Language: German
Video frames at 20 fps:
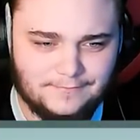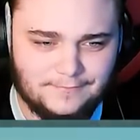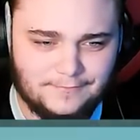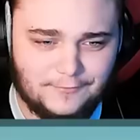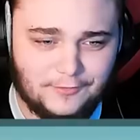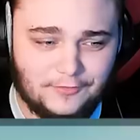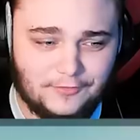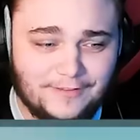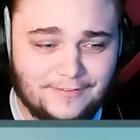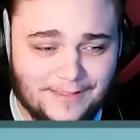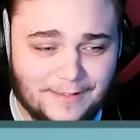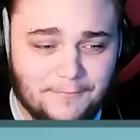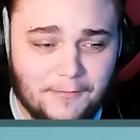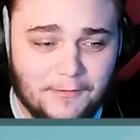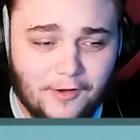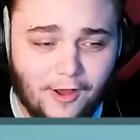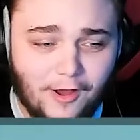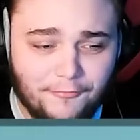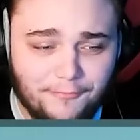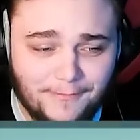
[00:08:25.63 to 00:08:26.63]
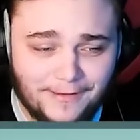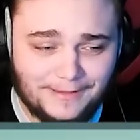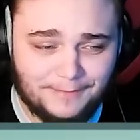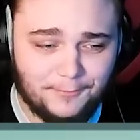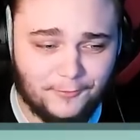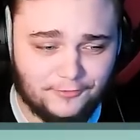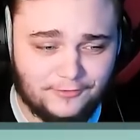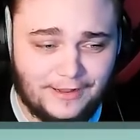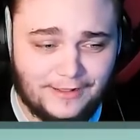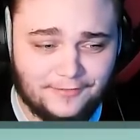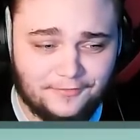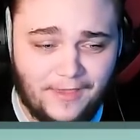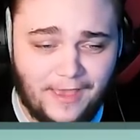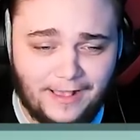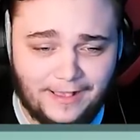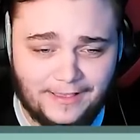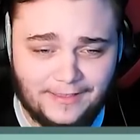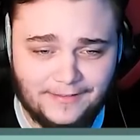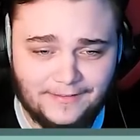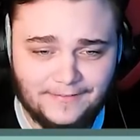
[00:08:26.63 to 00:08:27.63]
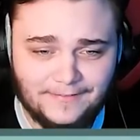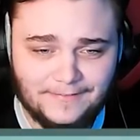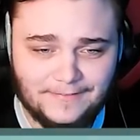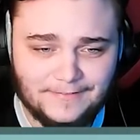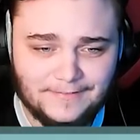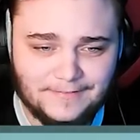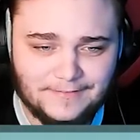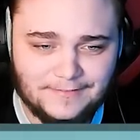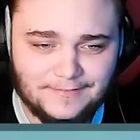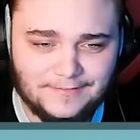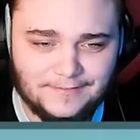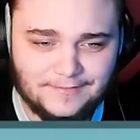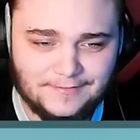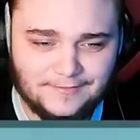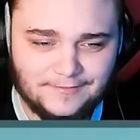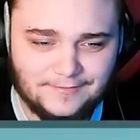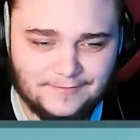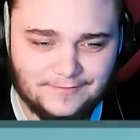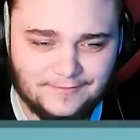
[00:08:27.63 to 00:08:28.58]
So schießt immer noch auf mich, du schlägst weg! Äh, warum gehst du in meine